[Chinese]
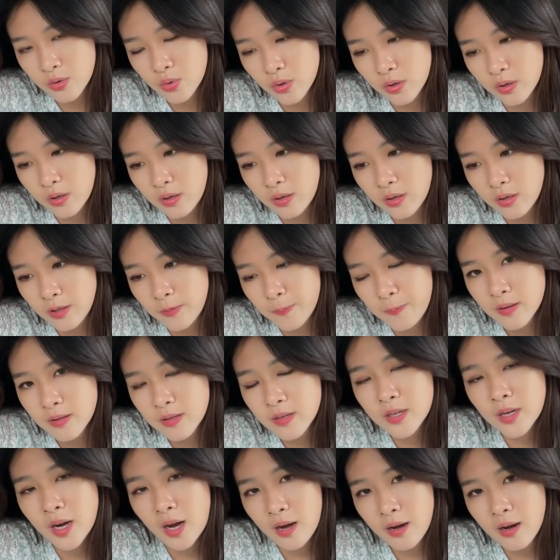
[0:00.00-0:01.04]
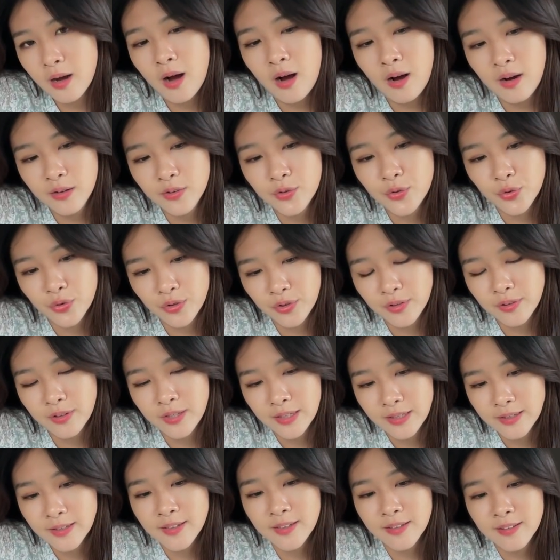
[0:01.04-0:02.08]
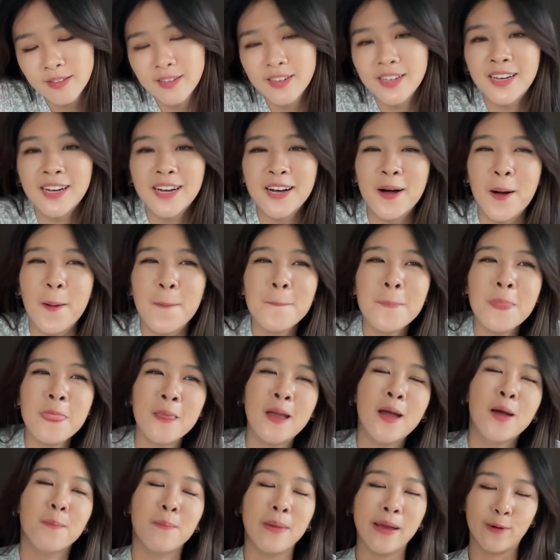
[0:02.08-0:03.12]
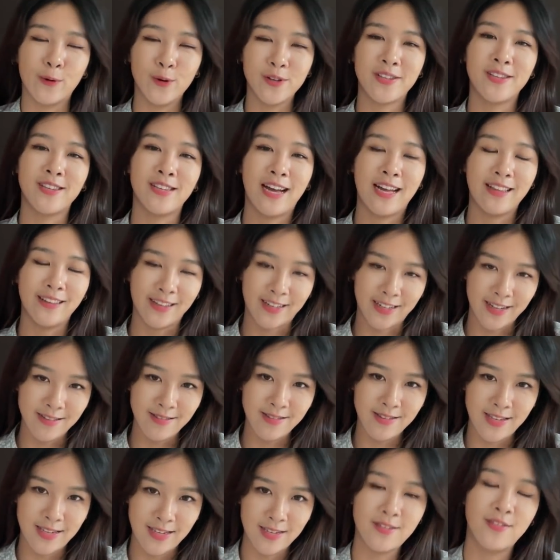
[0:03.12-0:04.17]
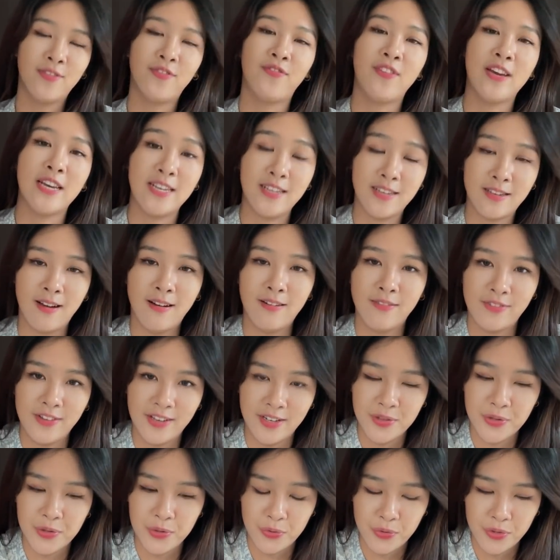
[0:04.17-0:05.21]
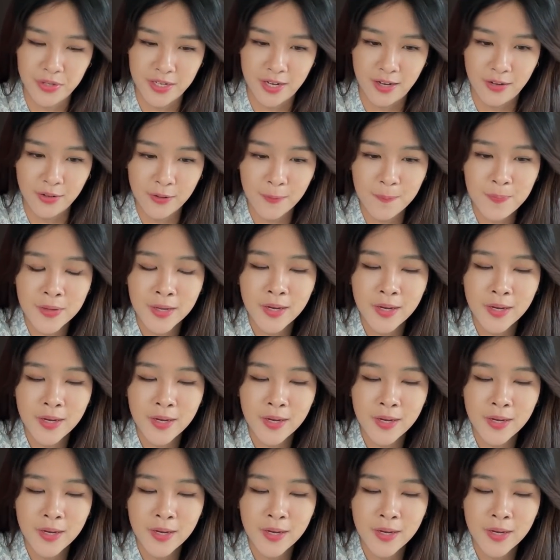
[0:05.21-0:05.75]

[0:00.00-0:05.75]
所以这刚好就是体现了美国其实它的根基是非常非常宗教的。